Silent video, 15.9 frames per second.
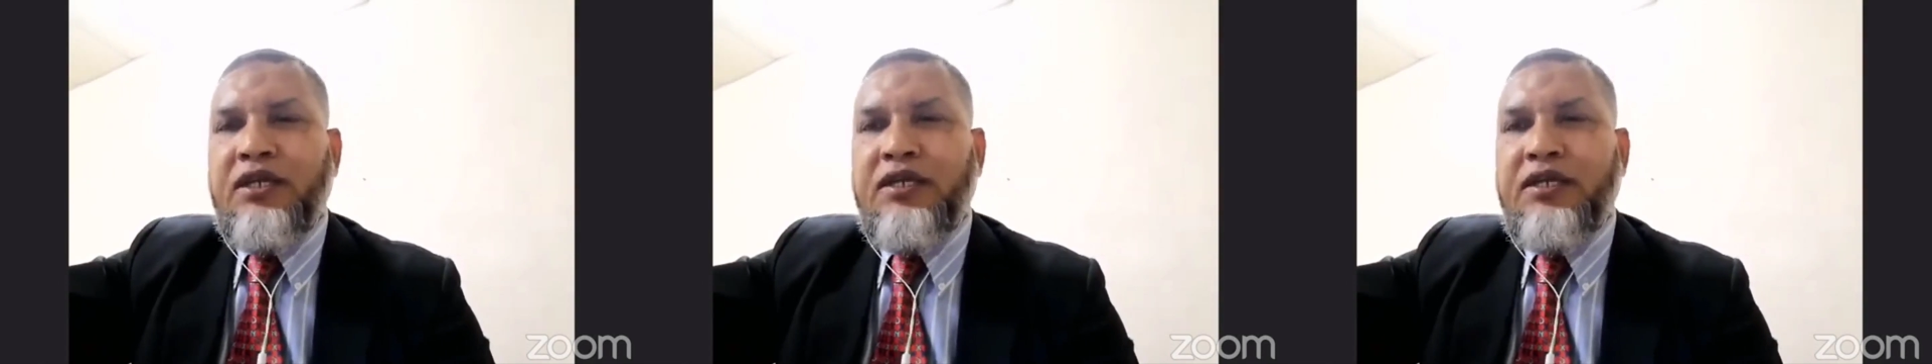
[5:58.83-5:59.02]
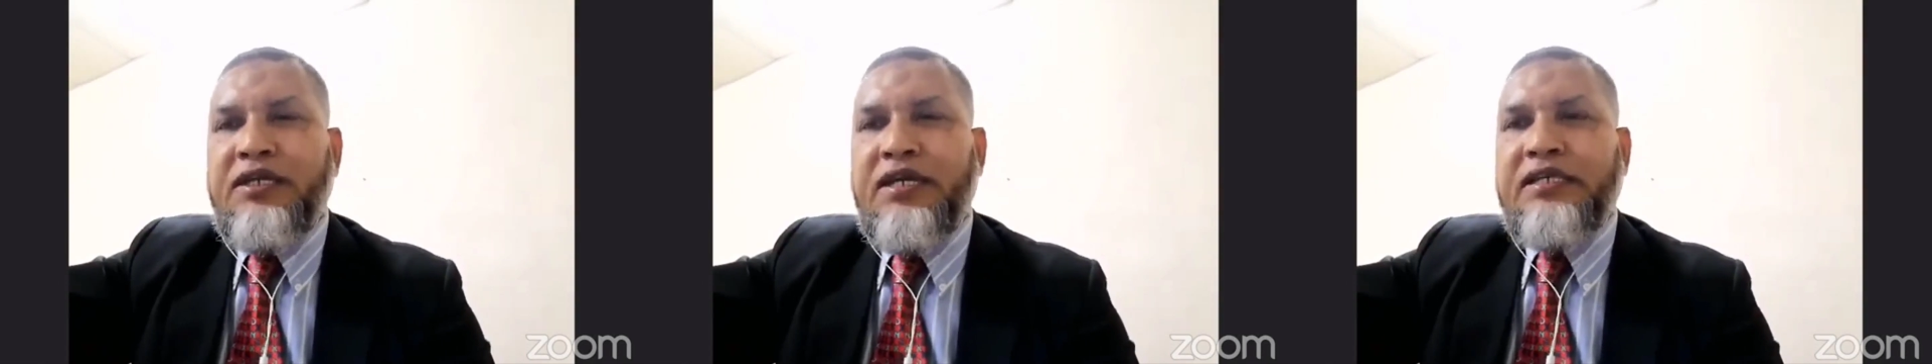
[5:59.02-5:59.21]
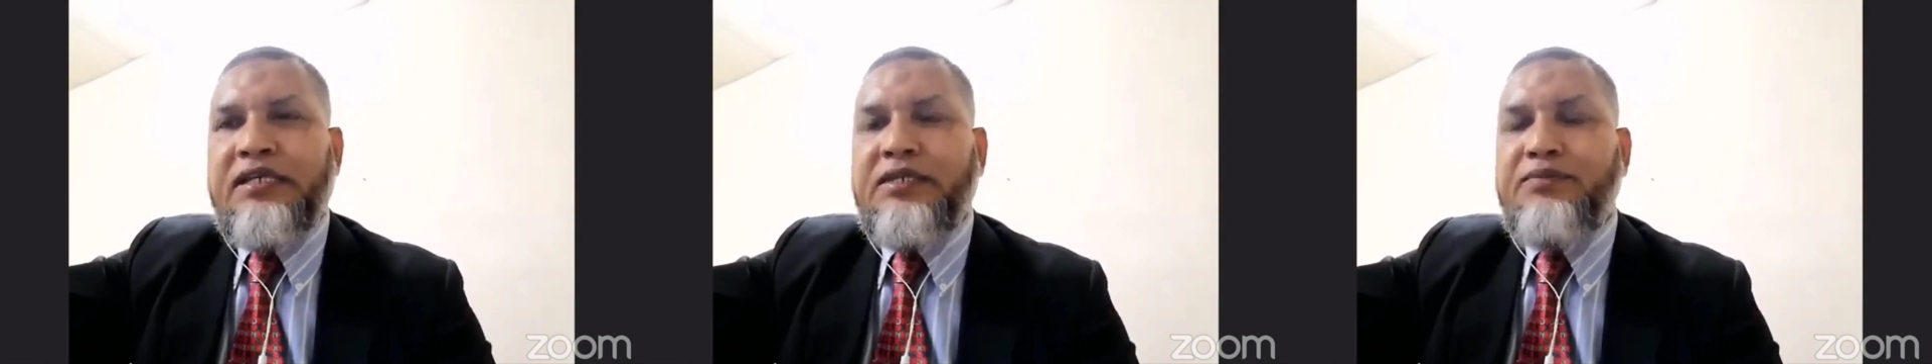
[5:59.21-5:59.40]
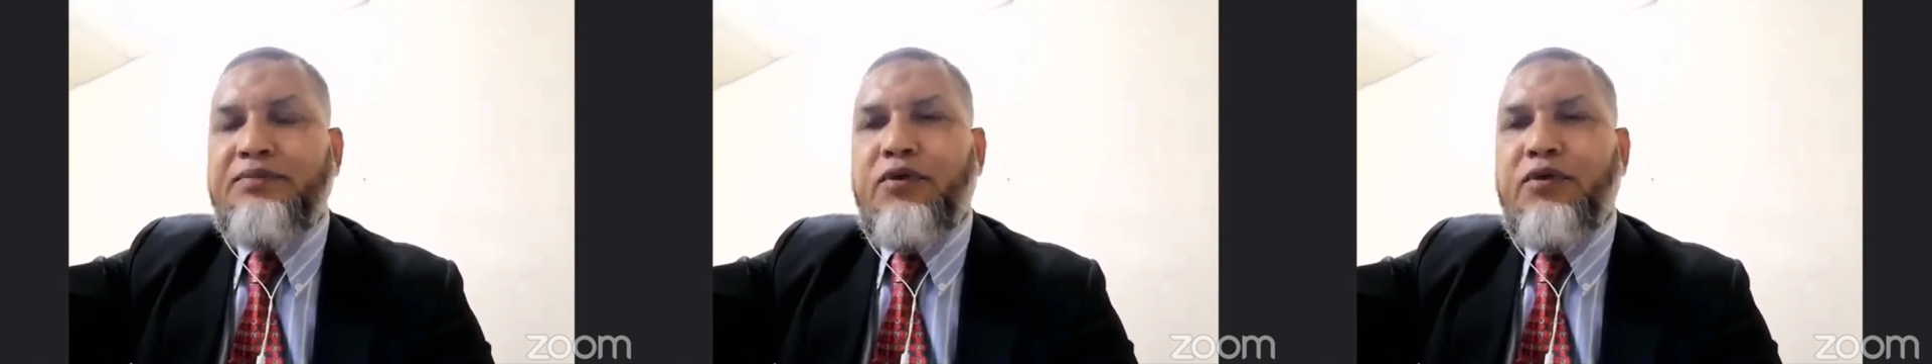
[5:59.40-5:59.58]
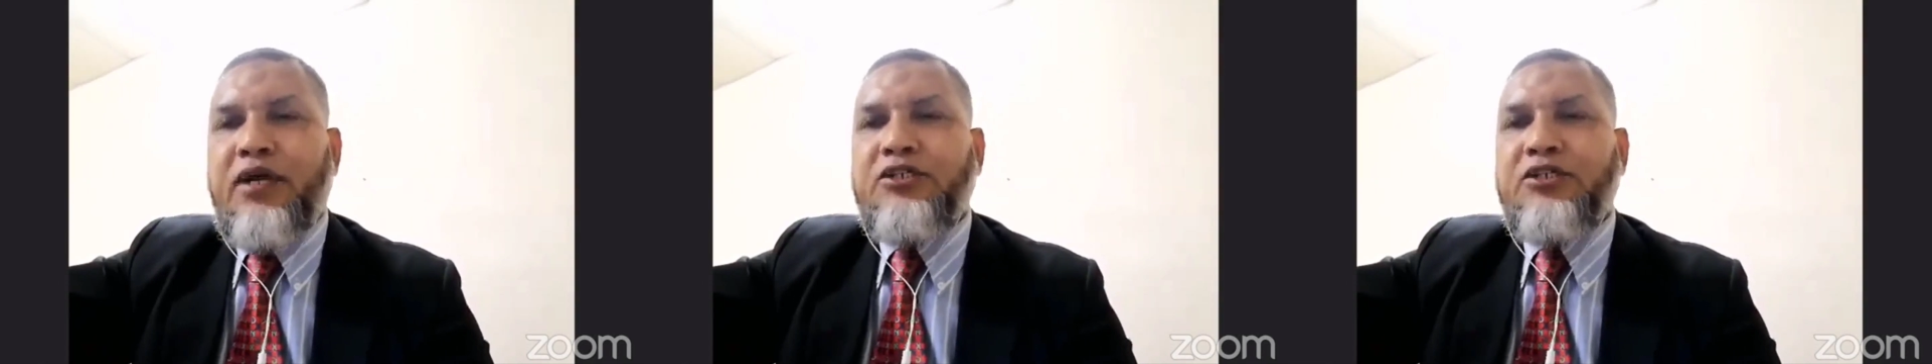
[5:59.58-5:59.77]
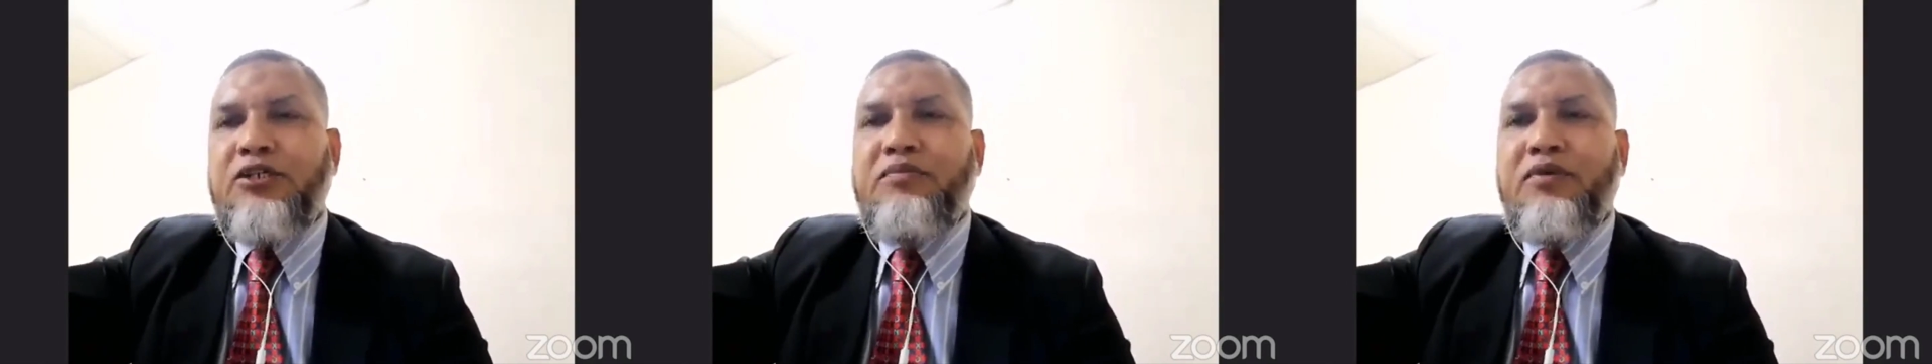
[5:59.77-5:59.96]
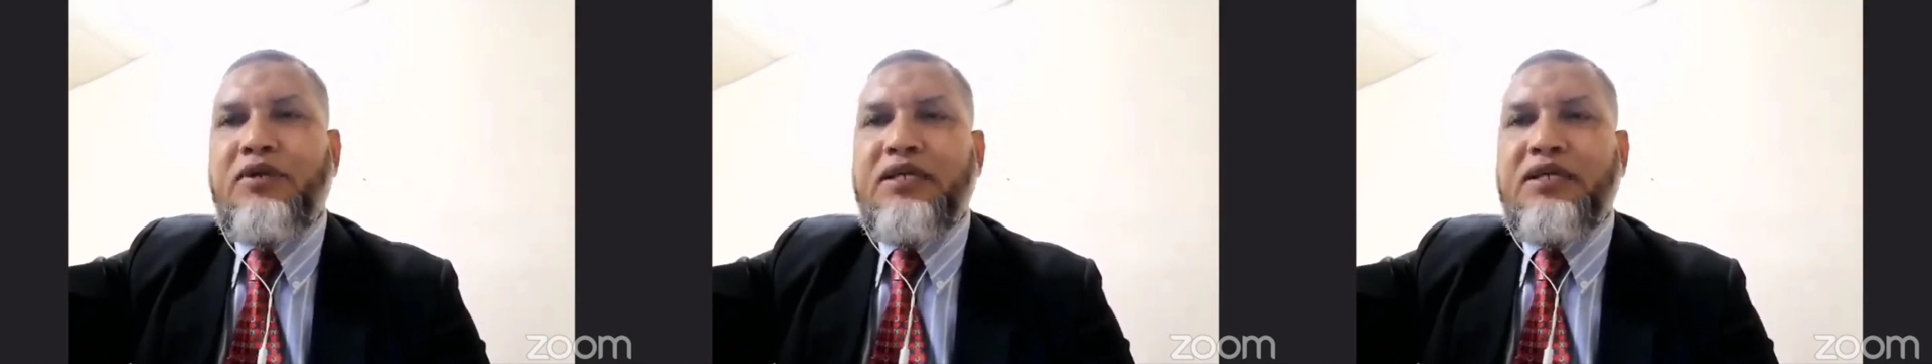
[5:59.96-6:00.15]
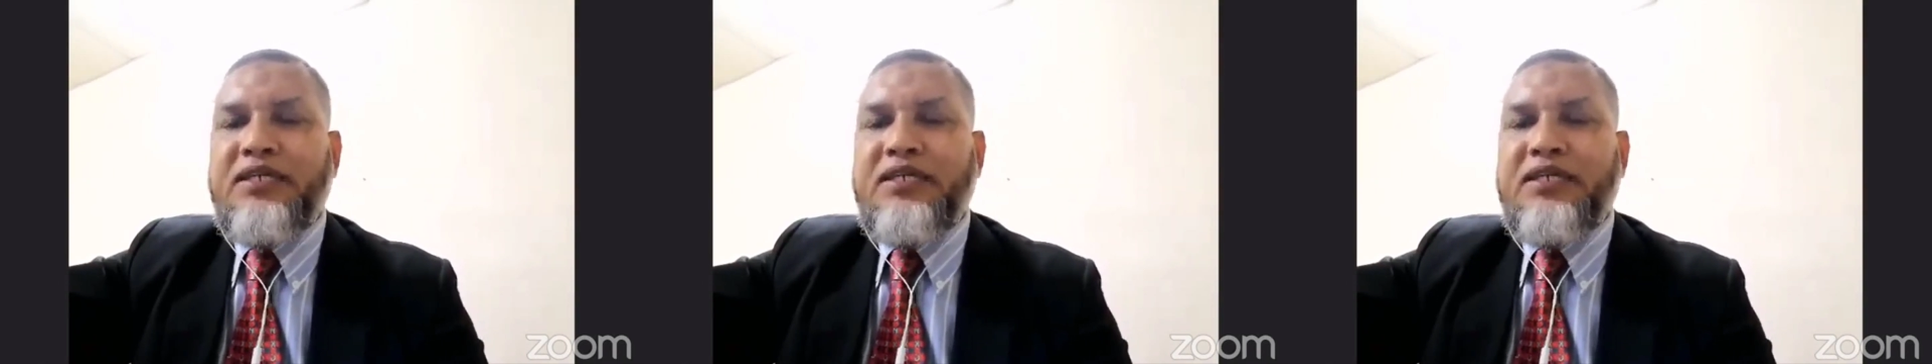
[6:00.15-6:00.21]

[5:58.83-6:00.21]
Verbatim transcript: ডিএক্সএন প্রোডাক্ট সম্পর্কে